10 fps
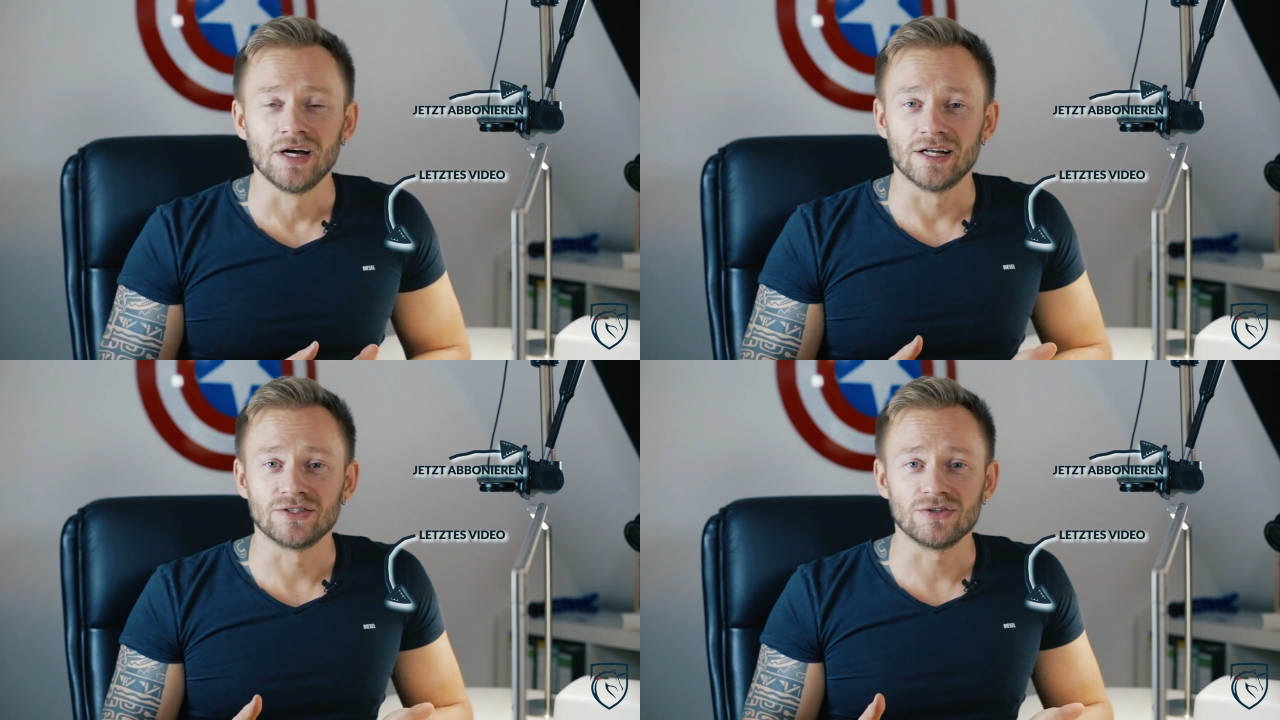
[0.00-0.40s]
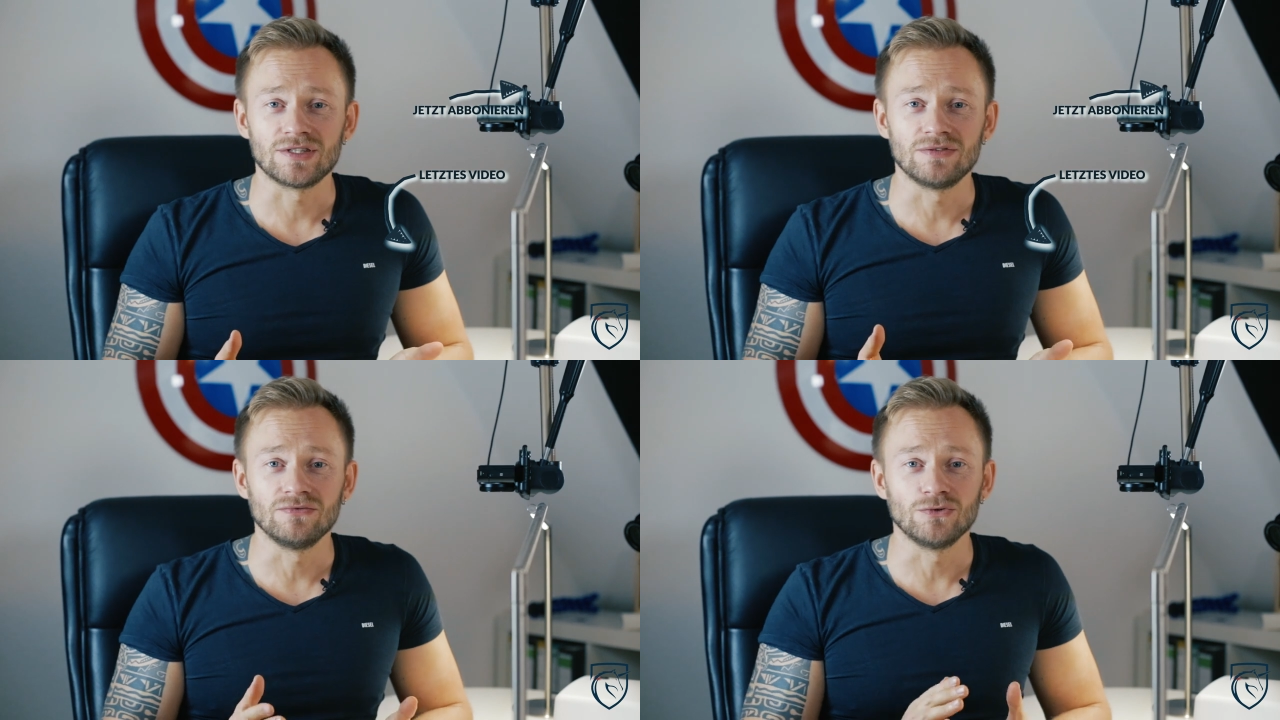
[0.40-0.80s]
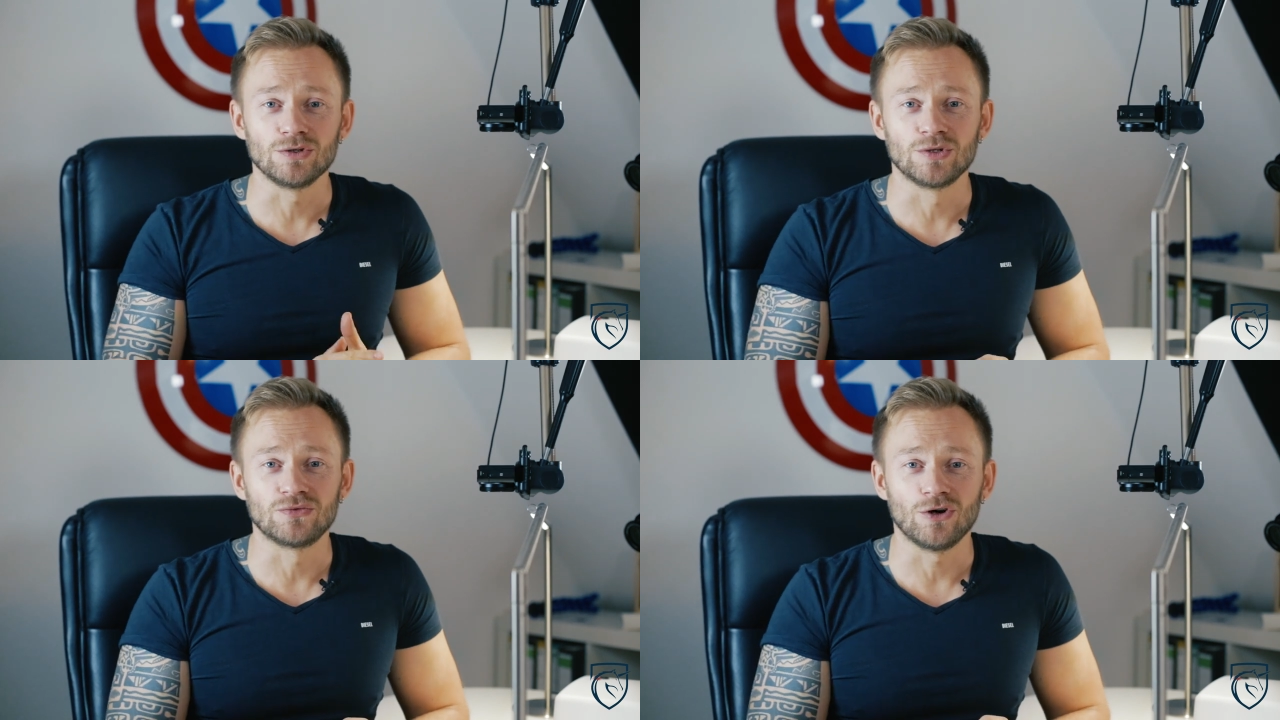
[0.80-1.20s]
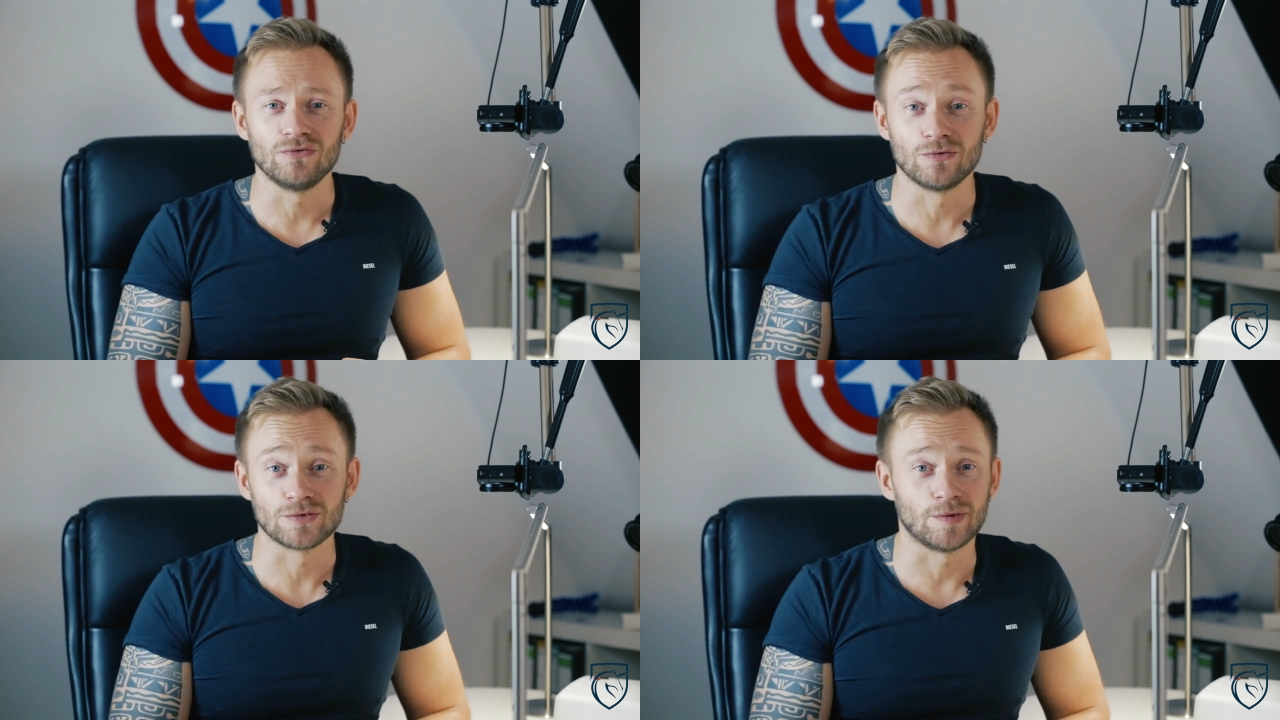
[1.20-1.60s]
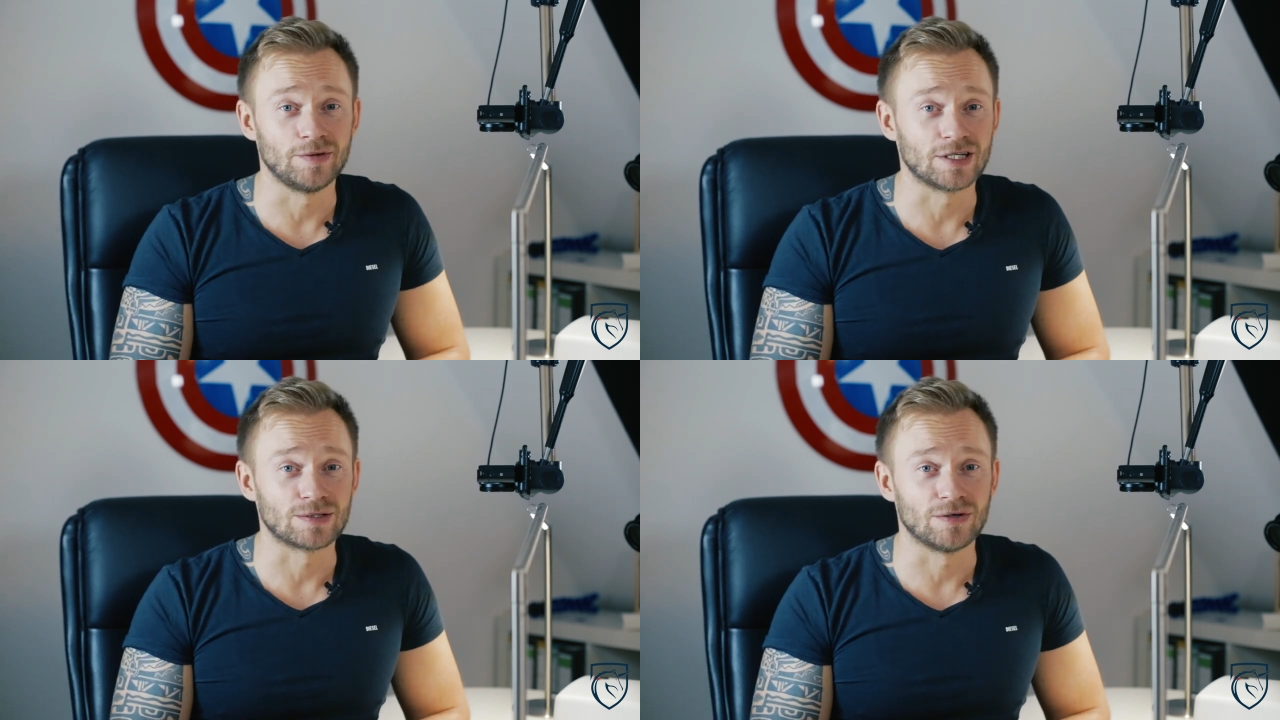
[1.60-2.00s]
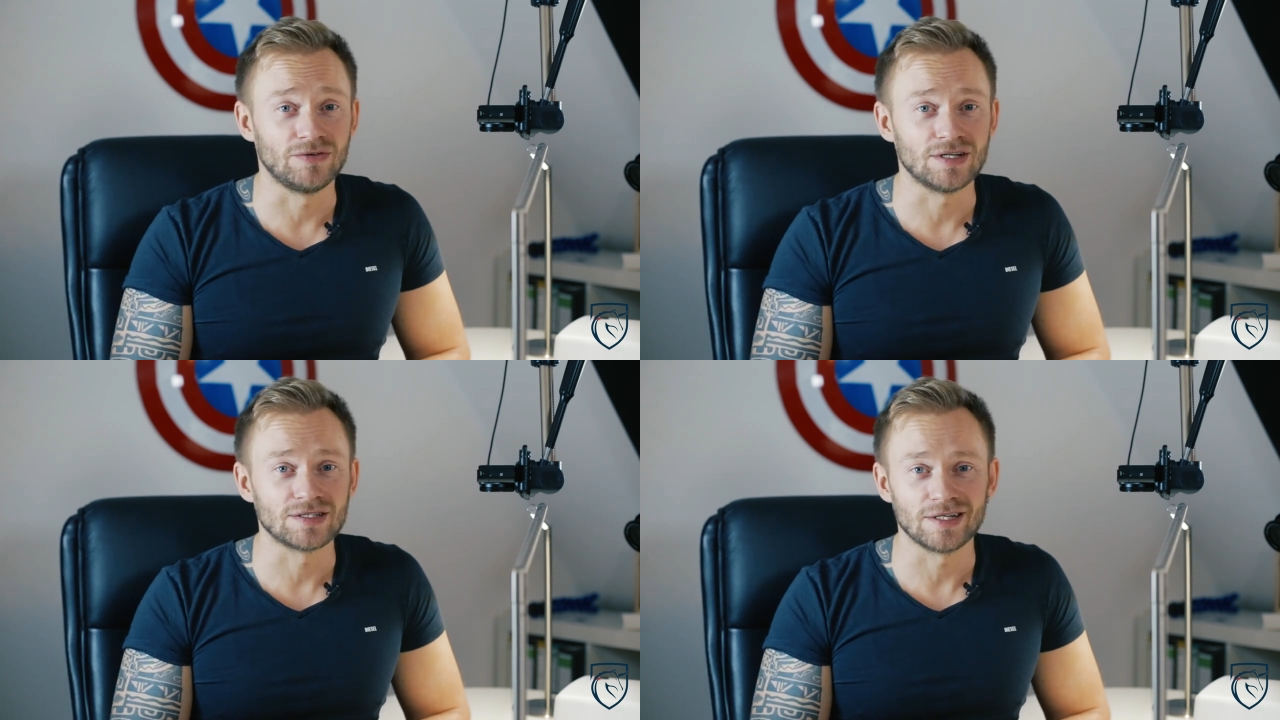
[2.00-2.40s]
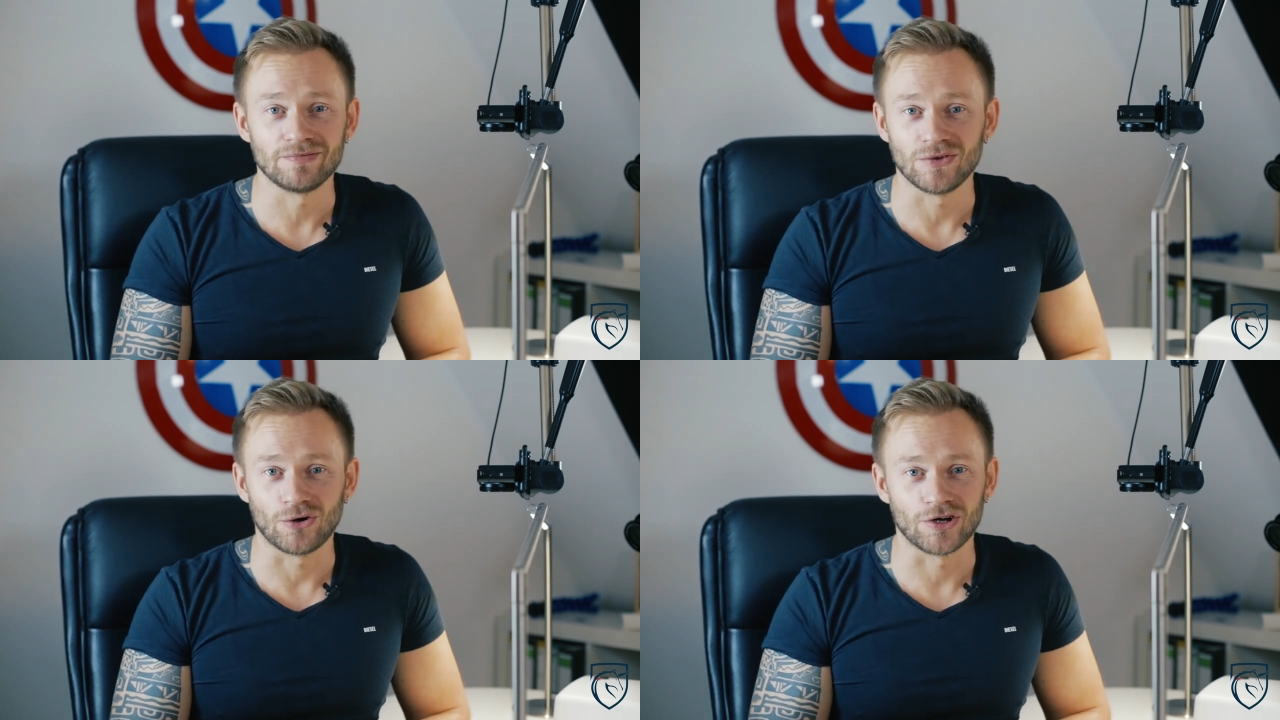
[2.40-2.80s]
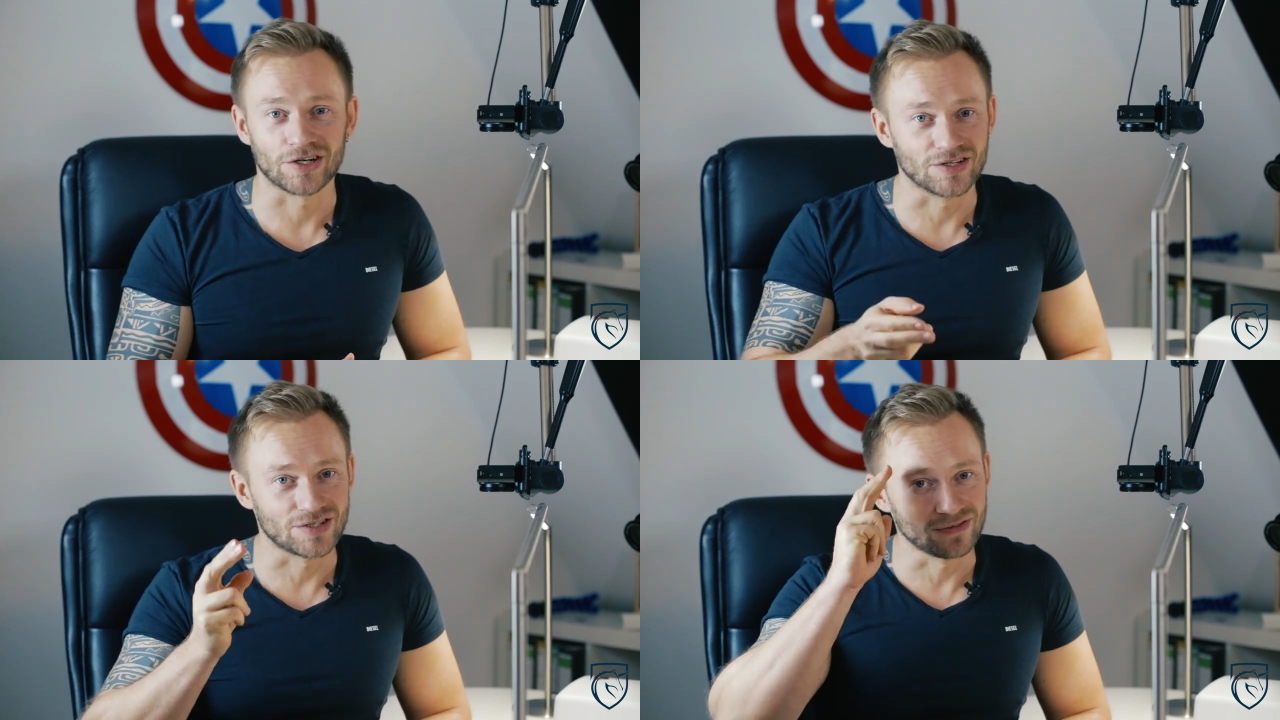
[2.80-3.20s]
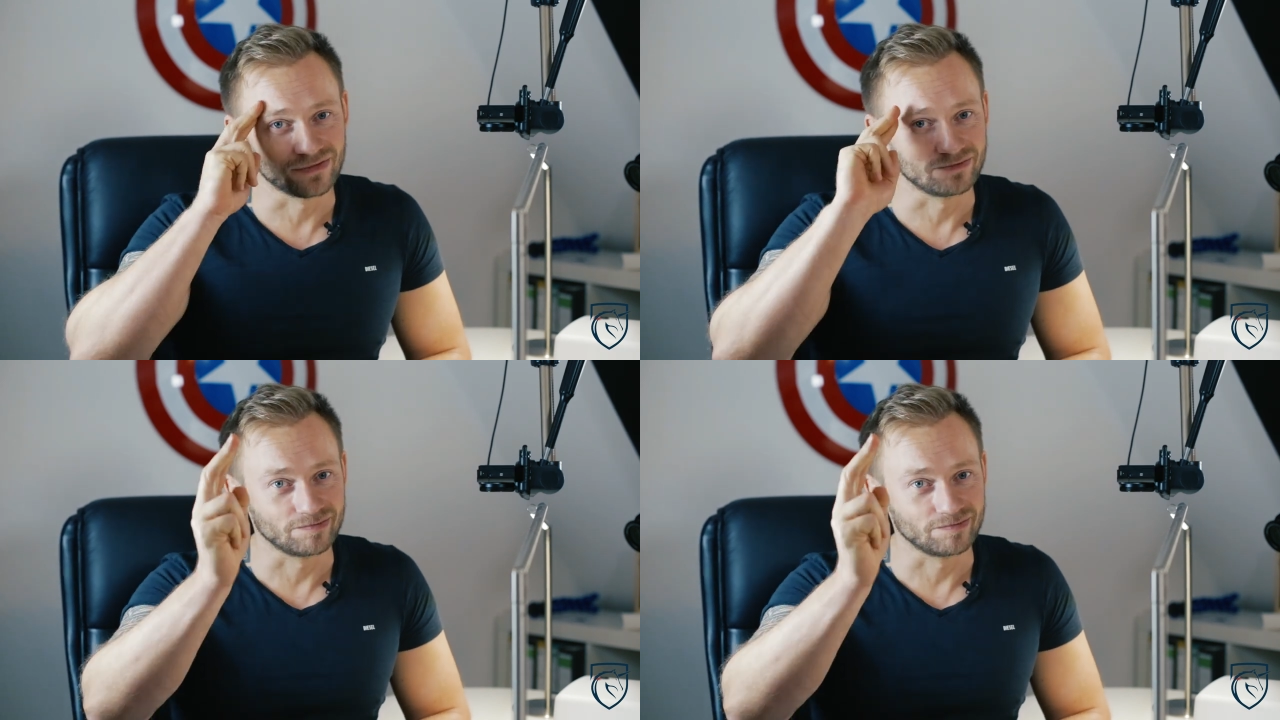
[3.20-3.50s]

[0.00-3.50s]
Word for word: Ansonsten würde ich mich freuen, wenn wir uns beim nächsten Mal wiedersehen. Euer Chris.